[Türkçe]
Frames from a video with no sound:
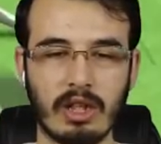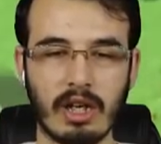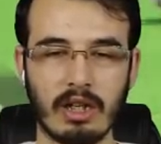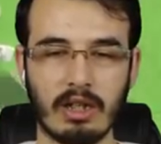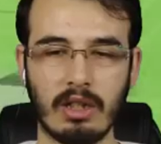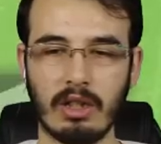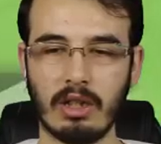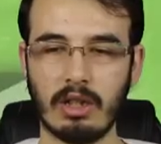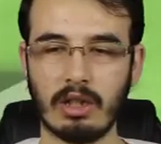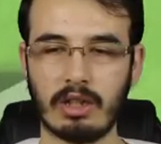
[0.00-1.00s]
diye
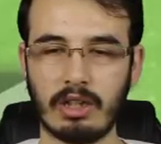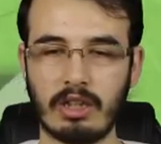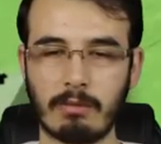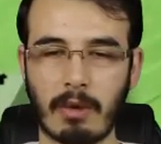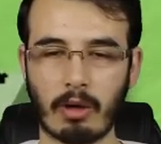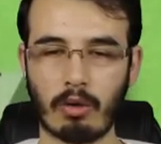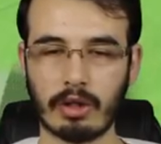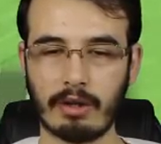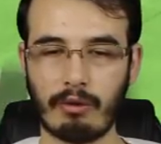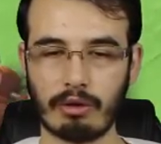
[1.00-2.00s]
gittik bak
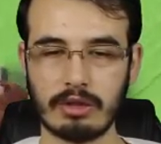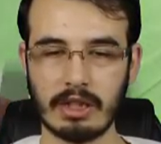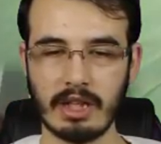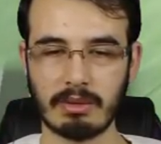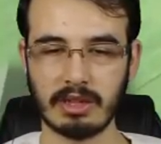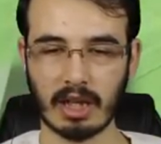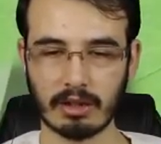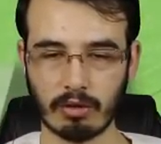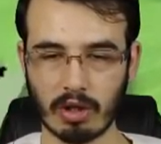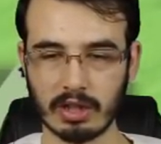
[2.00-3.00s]
oradaki Foxy'lerin hepsi
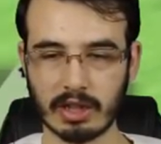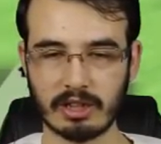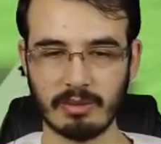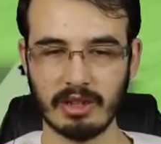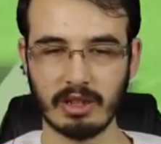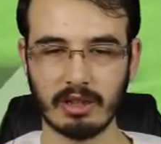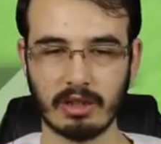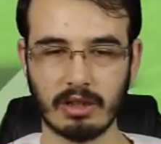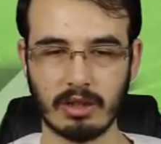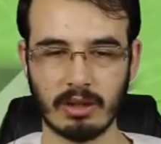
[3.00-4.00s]
yandı. Ne olacak şimdi?
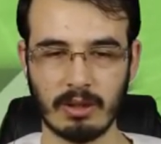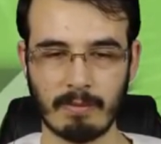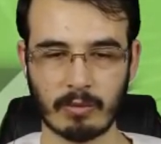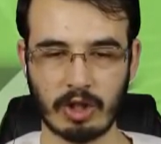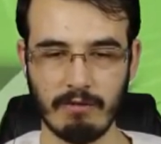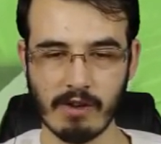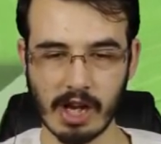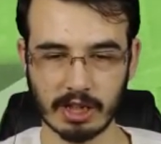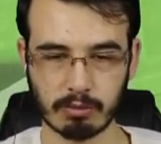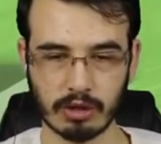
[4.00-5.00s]
Kim
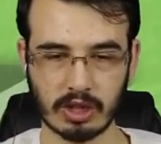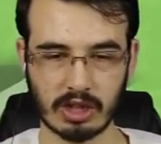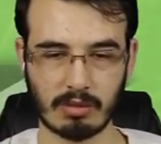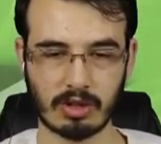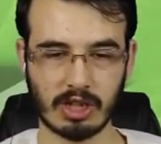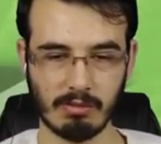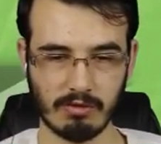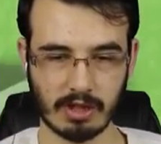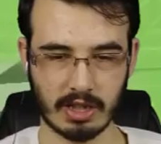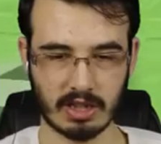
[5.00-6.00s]
verecek bunun hesabını? Sen mi
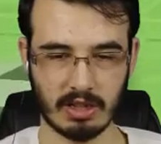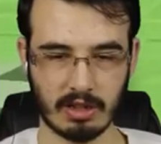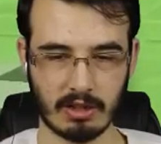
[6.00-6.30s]
vereceksin?